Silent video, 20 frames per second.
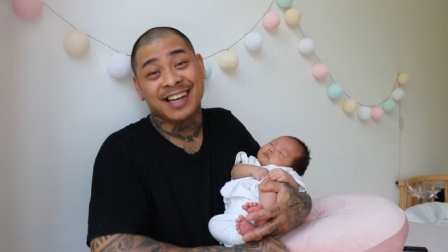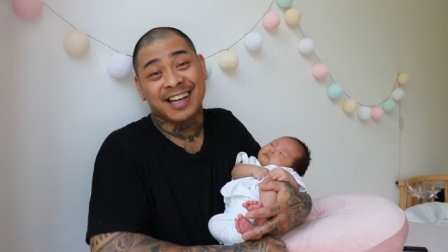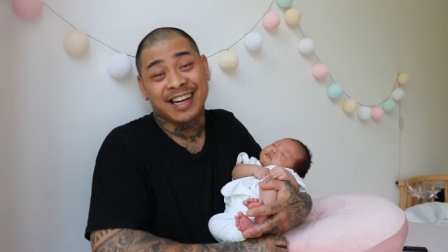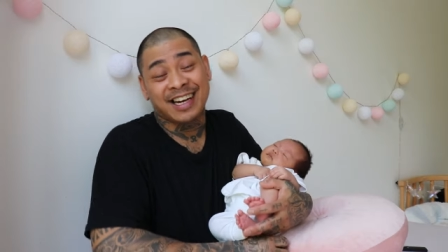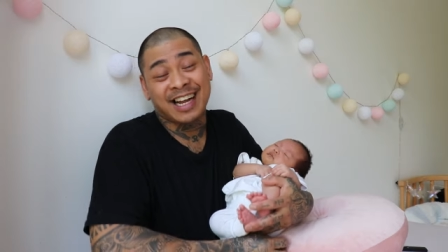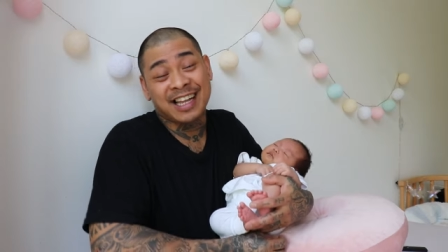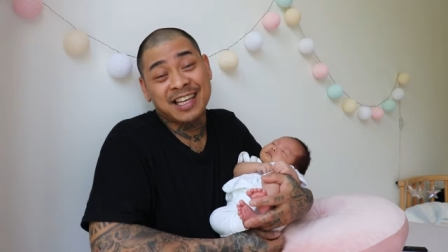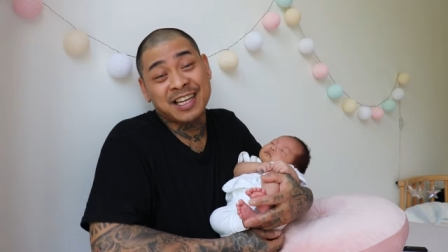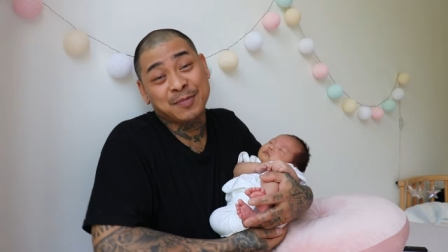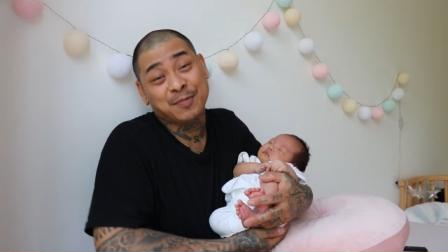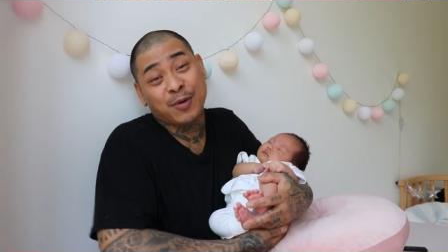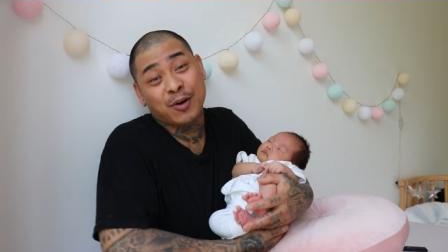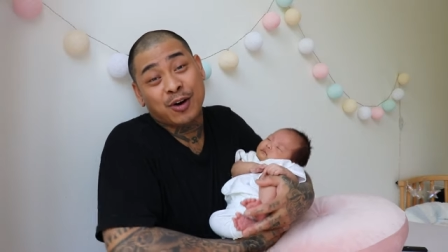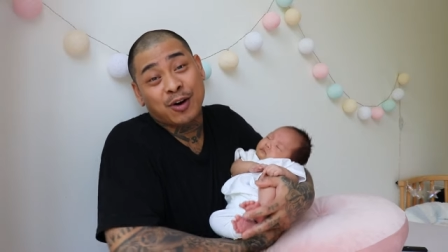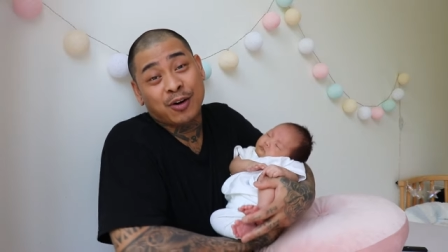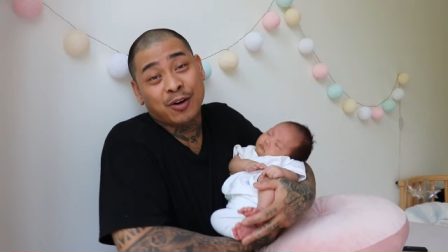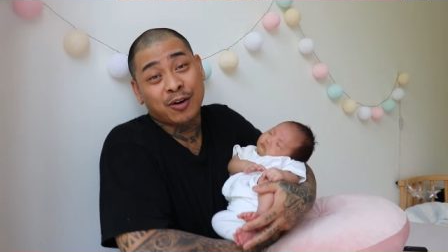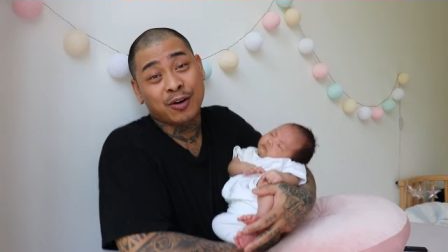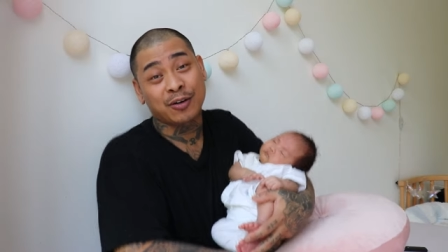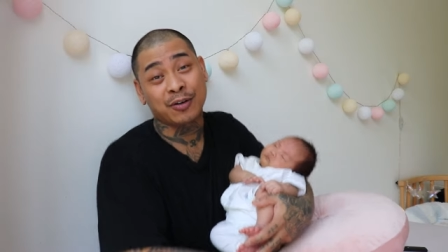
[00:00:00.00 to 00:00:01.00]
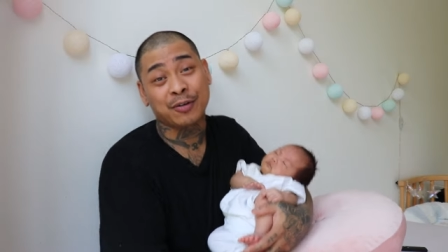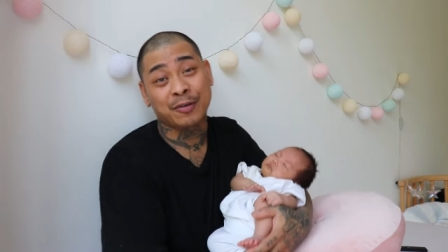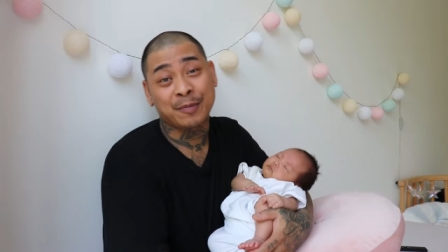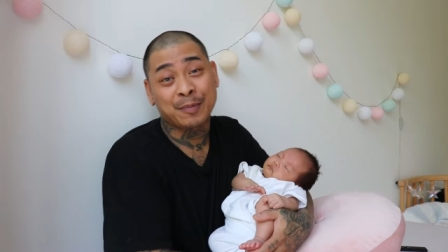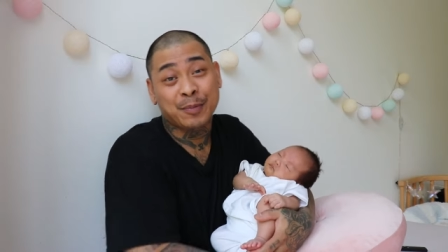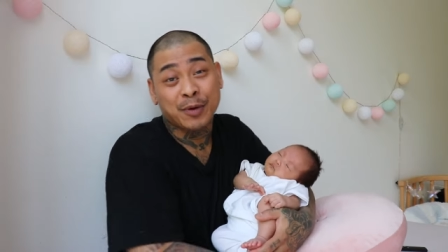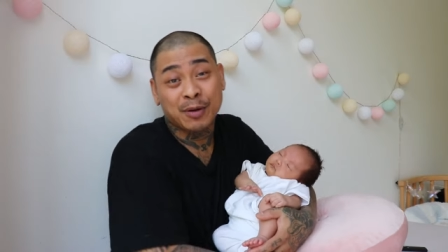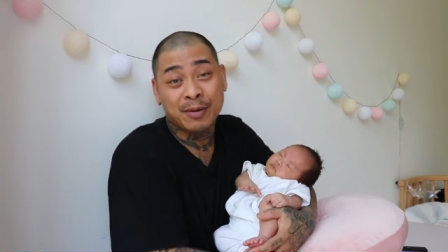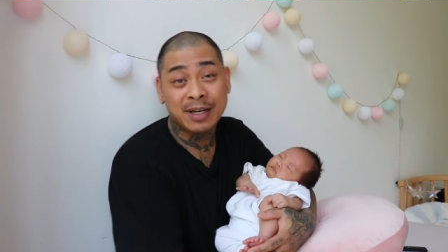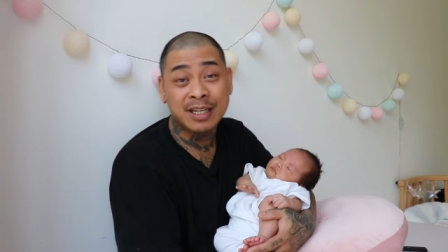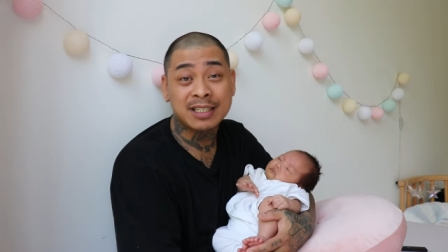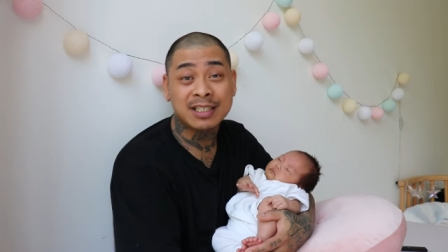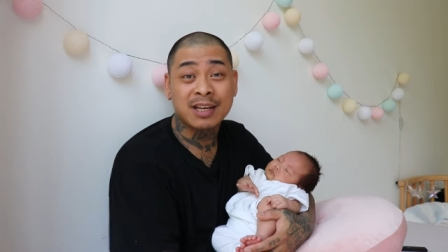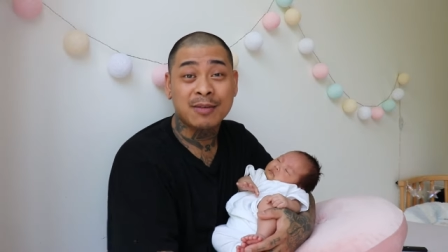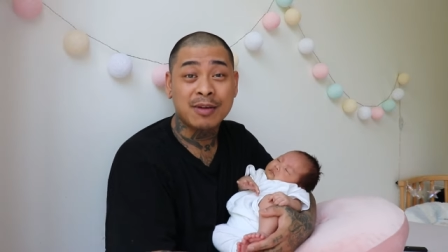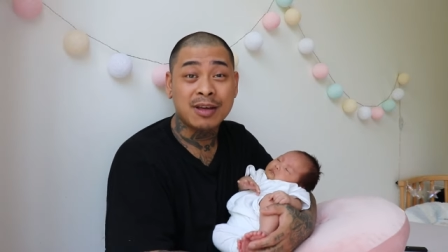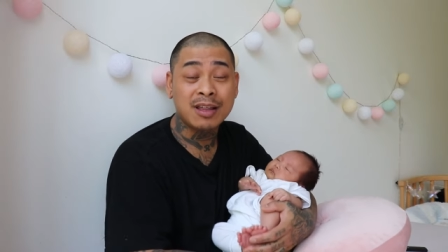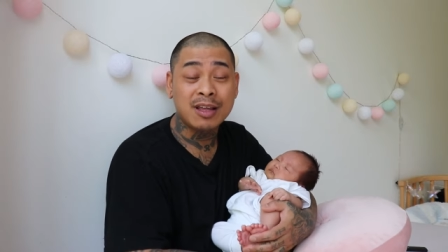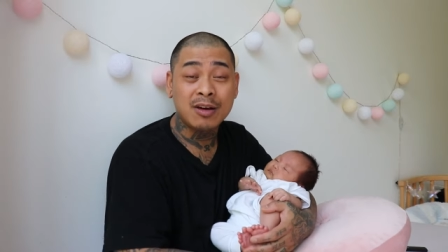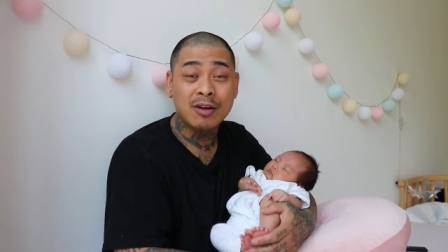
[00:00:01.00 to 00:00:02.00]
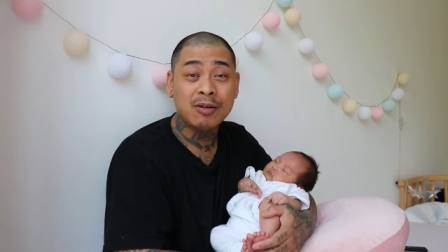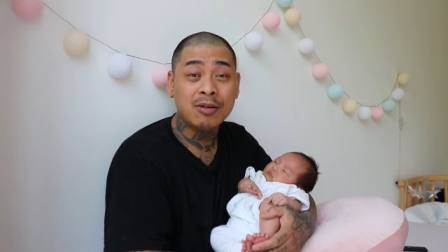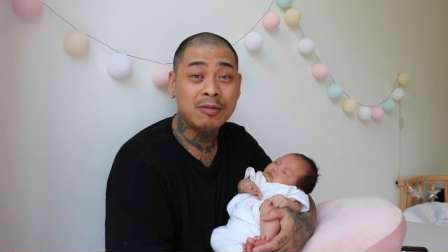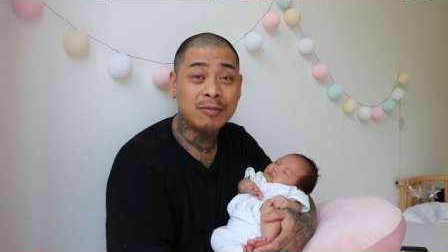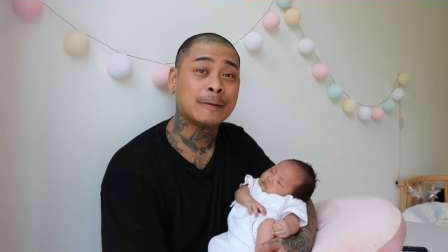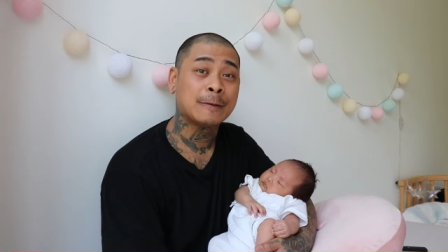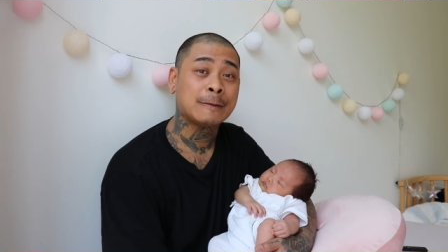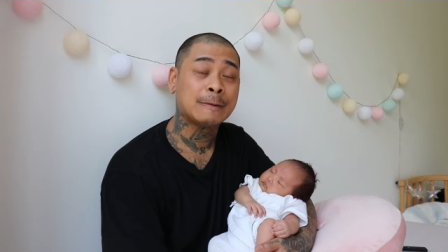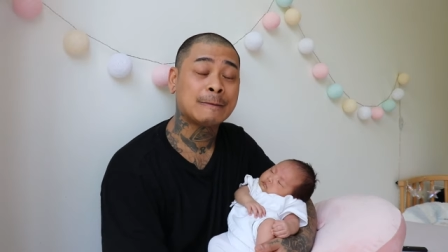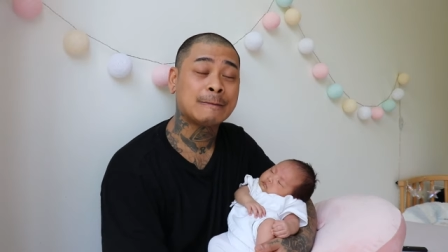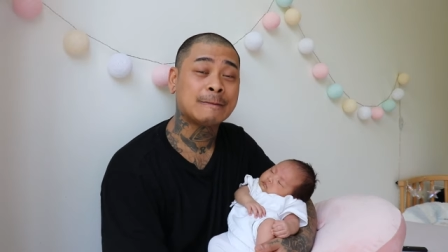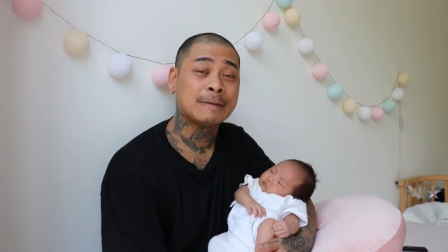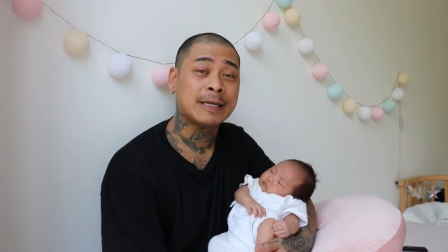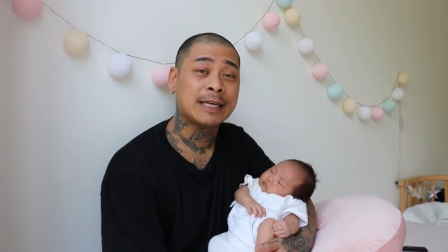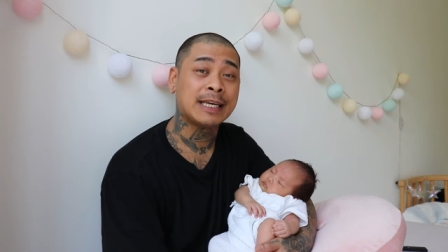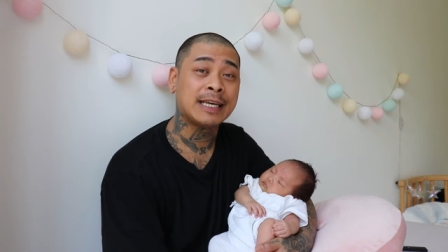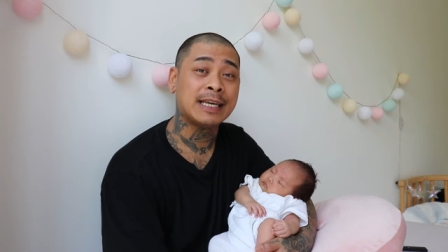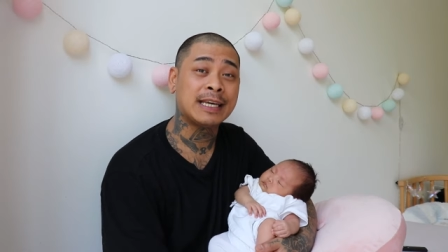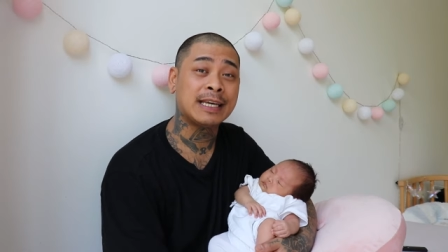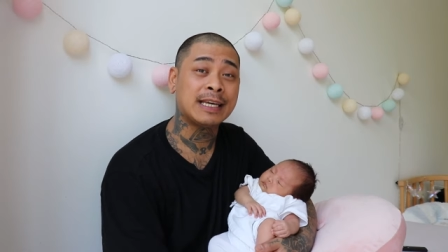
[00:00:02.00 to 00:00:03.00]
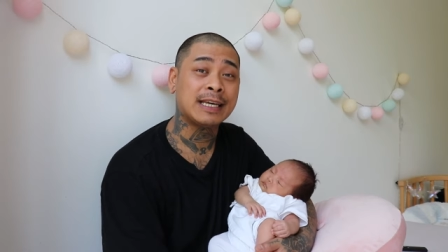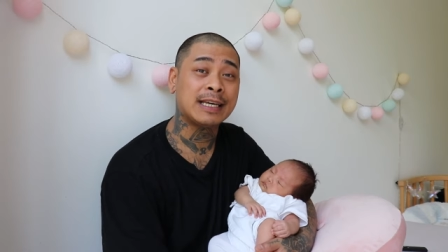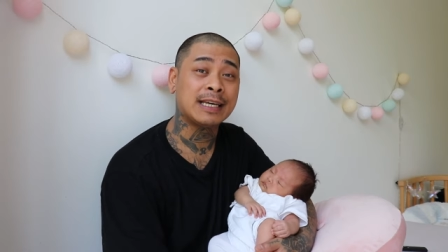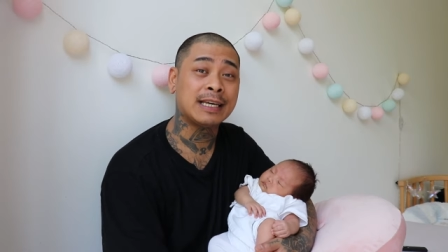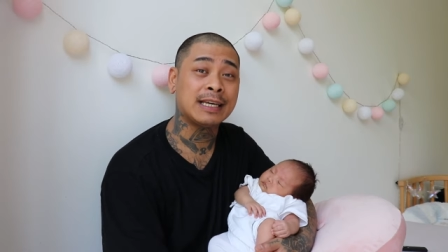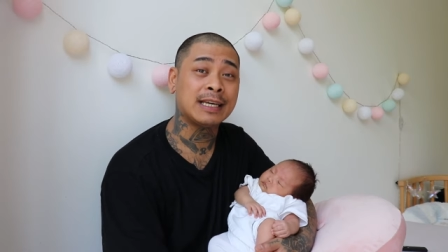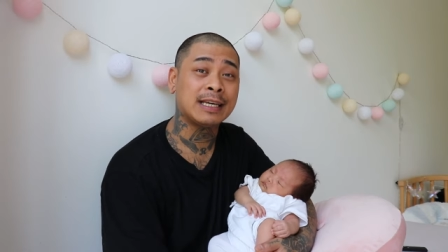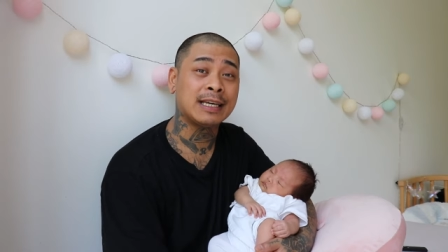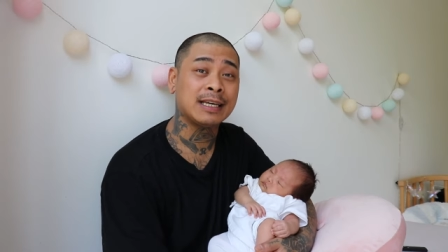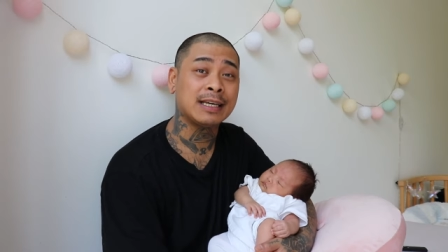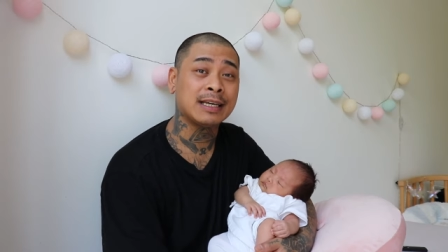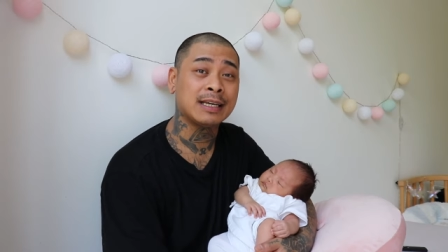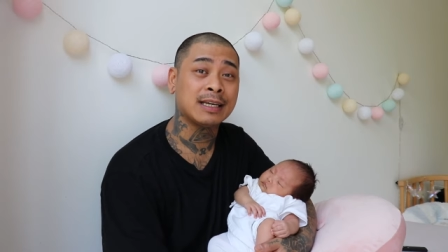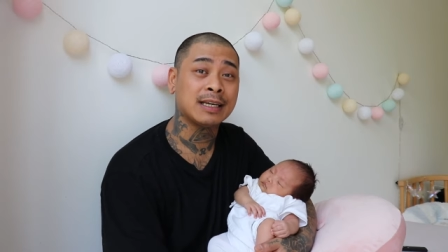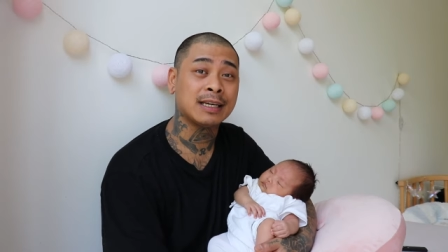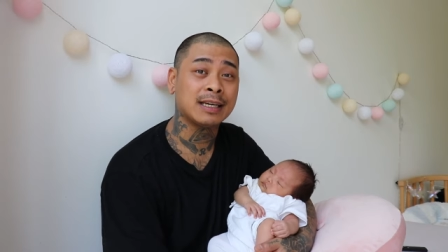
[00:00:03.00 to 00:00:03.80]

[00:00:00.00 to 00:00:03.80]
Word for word: Gracias por, por ver este vídeo y